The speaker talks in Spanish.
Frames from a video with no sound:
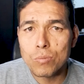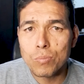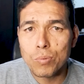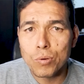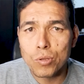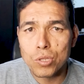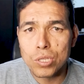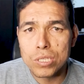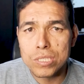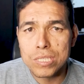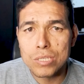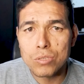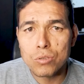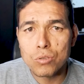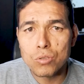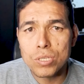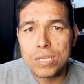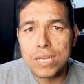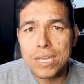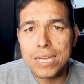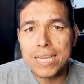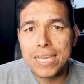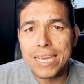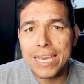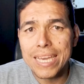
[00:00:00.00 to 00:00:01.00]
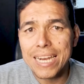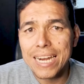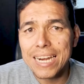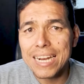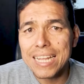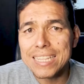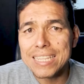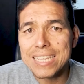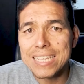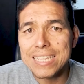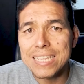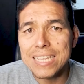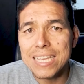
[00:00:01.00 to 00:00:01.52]
o protesta social eran
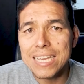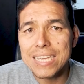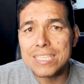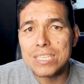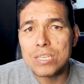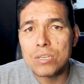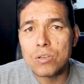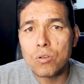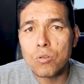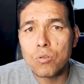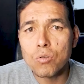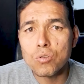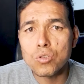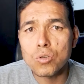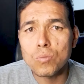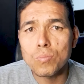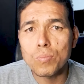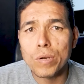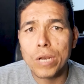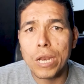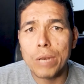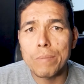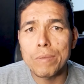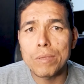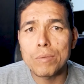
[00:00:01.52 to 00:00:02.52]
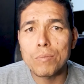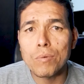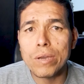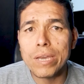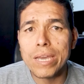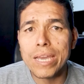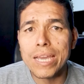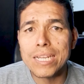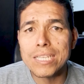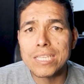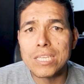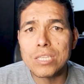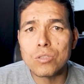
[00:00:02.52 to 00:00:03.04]
atendidas incluso por el mismo
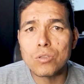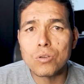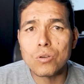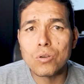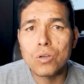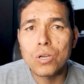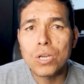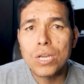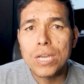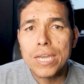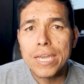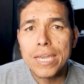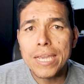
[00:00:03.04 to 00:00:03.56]
ejército